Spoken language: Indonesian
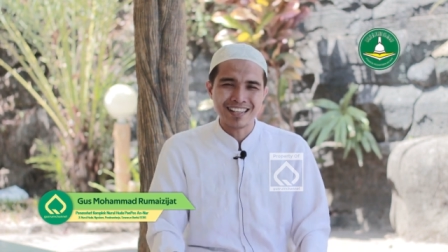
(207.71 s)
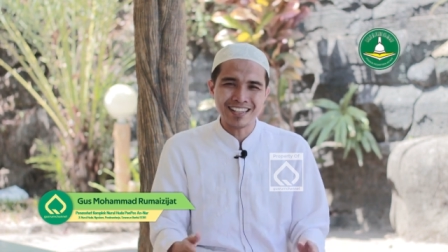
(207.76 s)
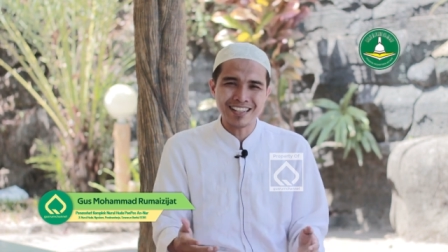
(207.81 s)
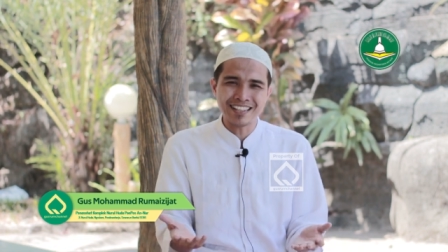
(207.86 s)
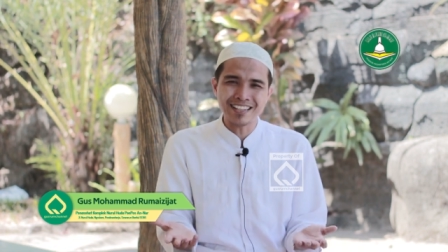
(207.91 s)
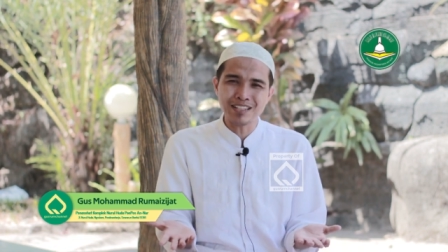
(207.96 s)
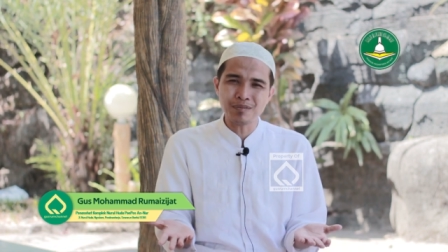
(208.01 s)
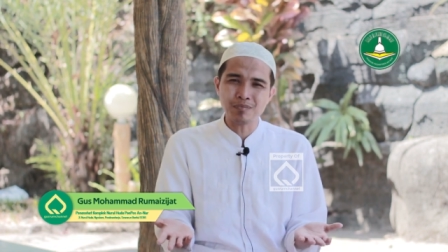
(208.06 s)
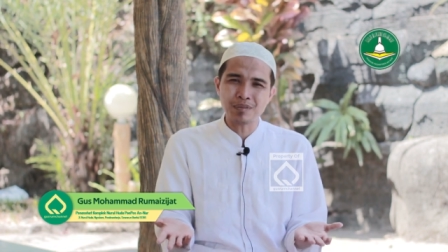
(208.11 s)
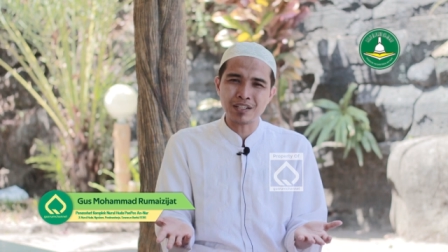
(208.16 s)

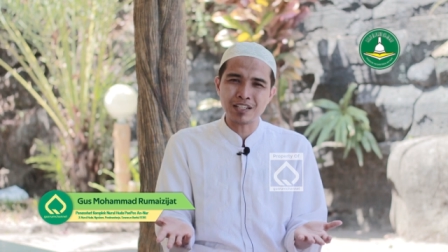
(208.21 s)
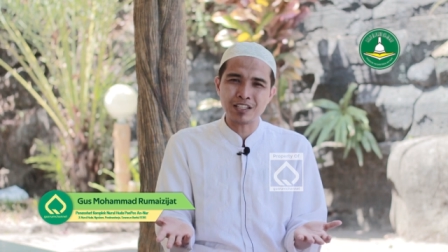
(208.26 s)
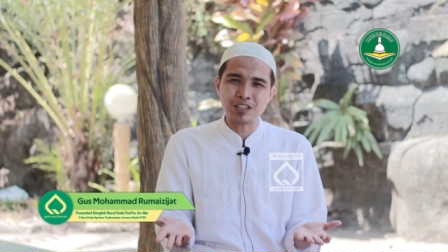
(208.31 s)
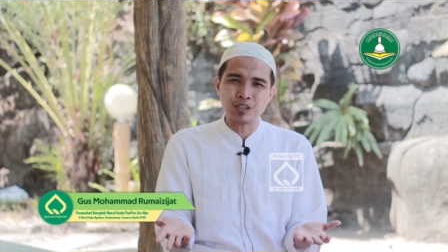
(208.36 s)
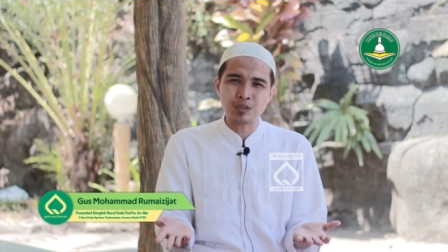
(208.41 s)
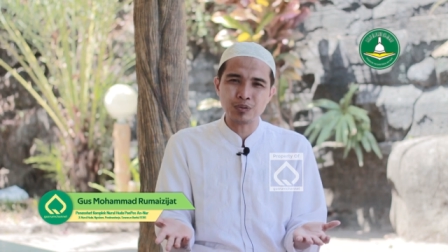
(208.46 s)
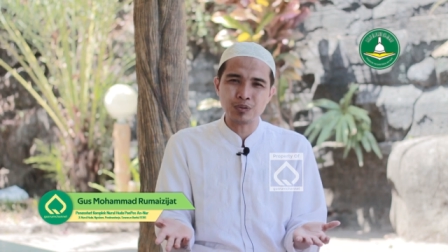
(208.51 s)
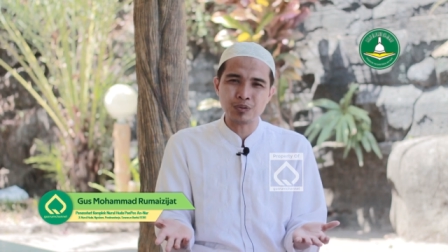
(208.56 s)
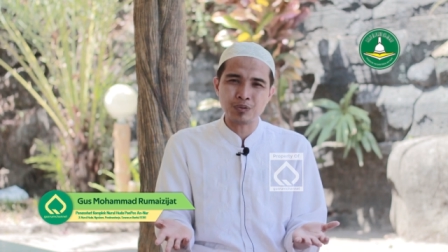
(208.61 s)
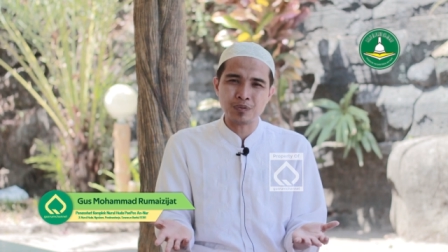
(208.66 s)
Ini
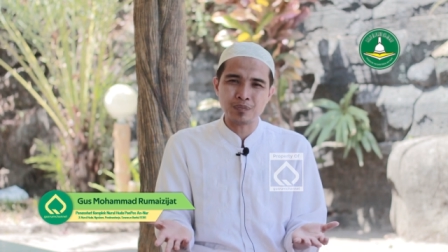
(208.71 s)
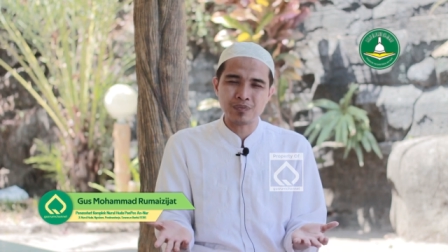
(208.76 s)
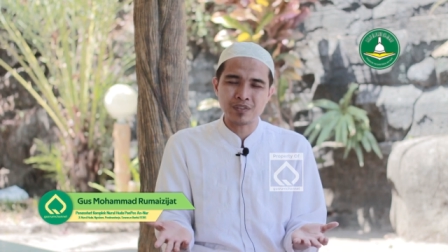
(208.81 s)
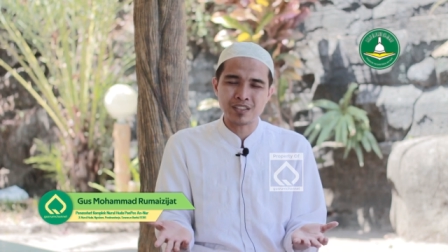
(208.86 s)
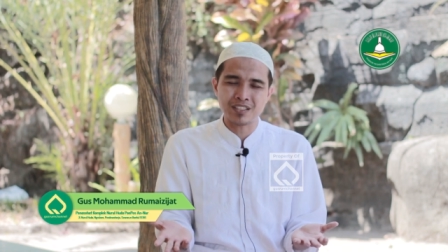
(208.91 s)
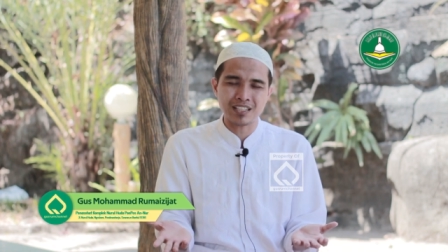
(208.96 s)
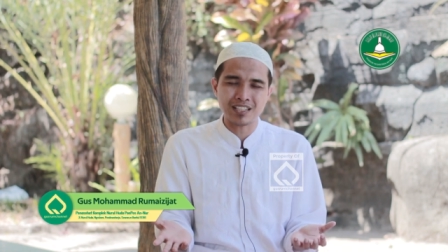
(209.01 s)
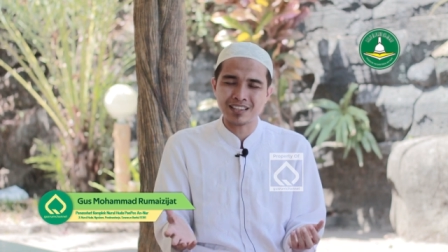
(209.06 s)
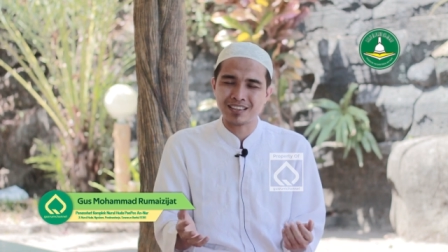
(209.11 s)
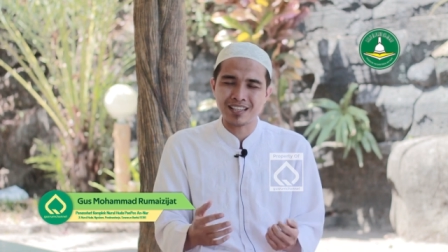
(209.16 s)
begitu
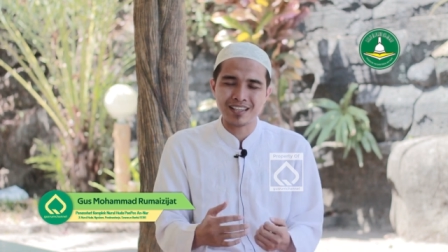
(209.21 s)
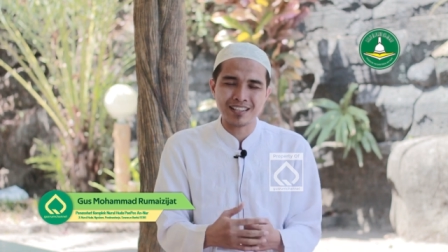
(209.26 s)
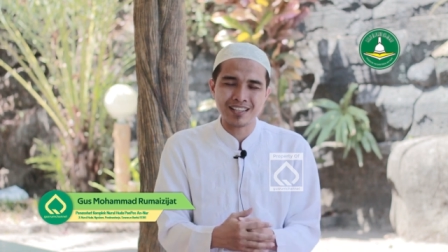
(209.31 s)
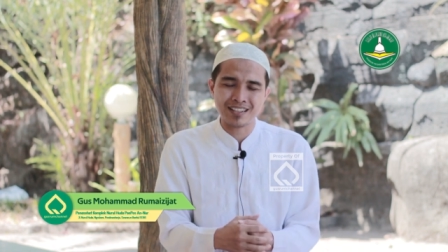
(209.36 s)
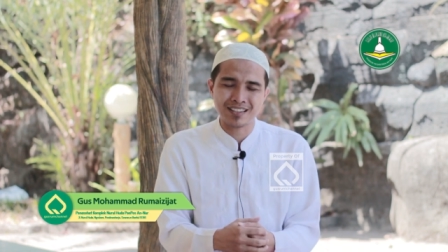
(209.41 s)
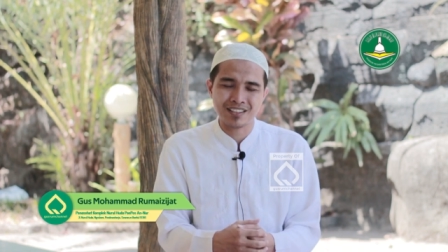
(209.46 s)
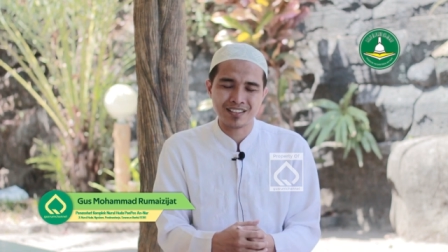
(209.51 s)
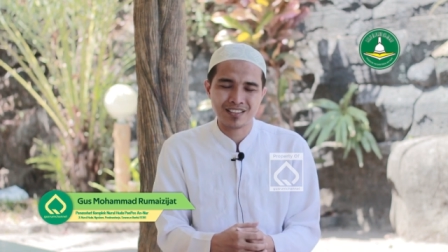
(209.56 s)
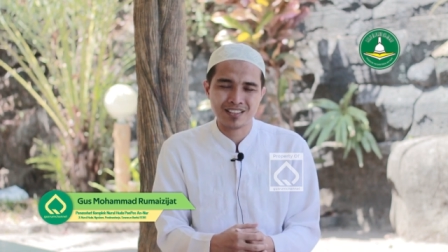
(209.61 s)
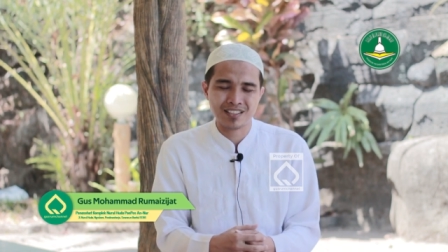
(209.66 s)
cerita
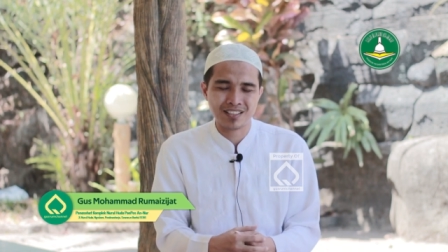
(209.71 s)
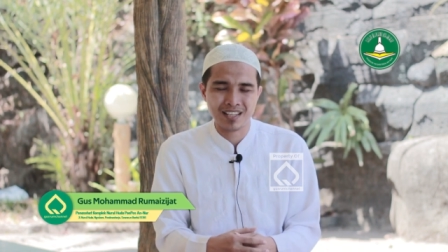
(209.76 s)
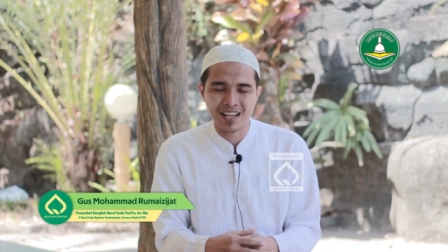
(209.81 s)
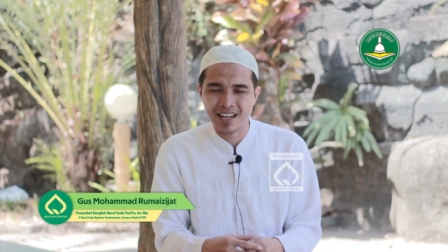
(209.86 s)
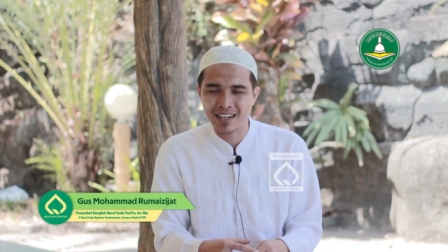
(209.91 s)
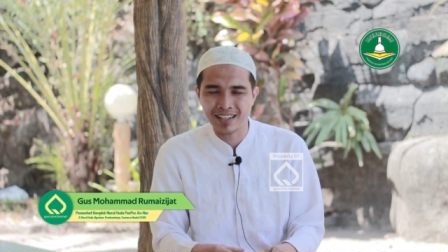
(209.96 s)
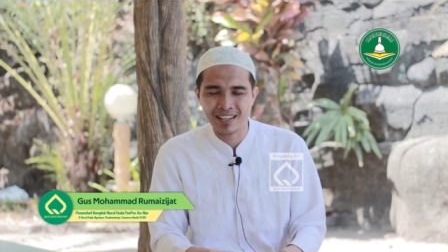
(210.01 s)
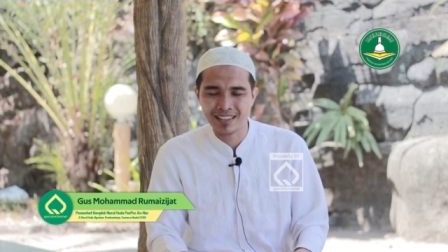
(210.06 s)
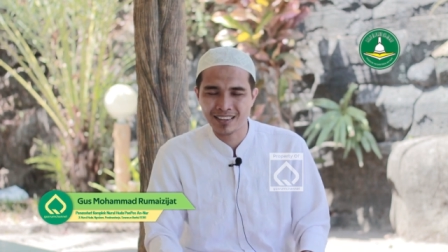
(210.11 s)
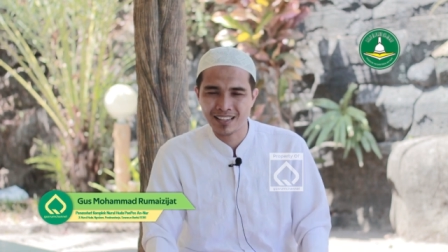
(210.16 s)
yang
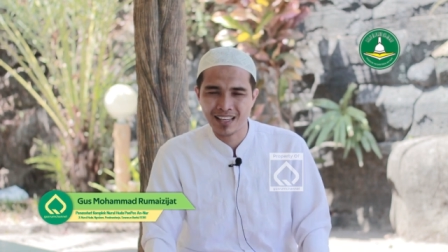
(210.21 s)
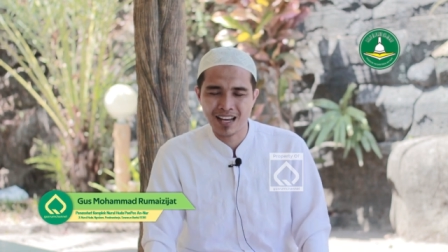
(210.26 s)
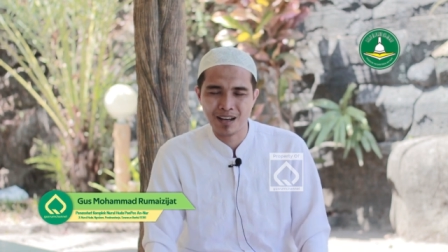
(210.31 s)
sangat